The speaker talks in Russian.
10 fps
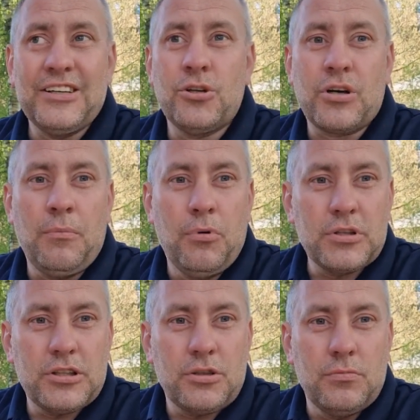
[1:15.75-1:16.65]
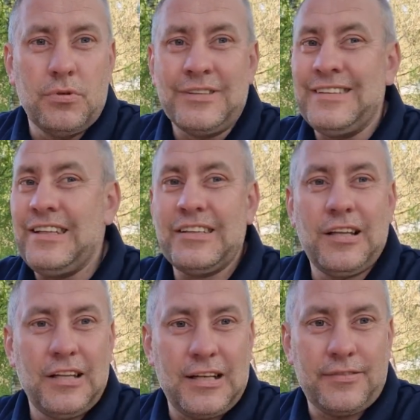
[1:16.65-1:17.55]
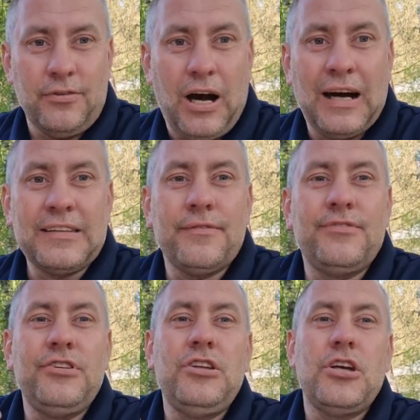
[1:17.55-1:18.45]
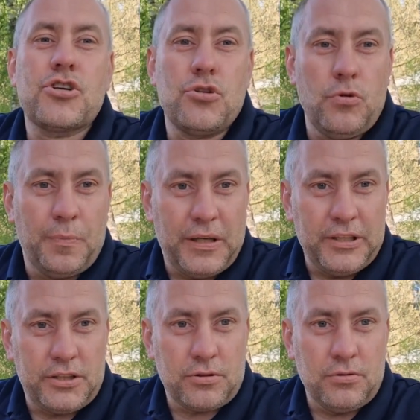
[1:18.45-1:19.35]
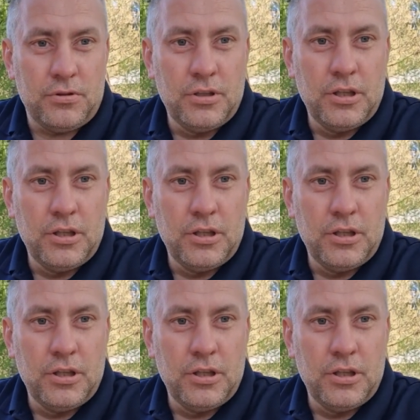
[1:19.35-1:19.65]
но работать он будет не на Латвию, а на внешнюю политику.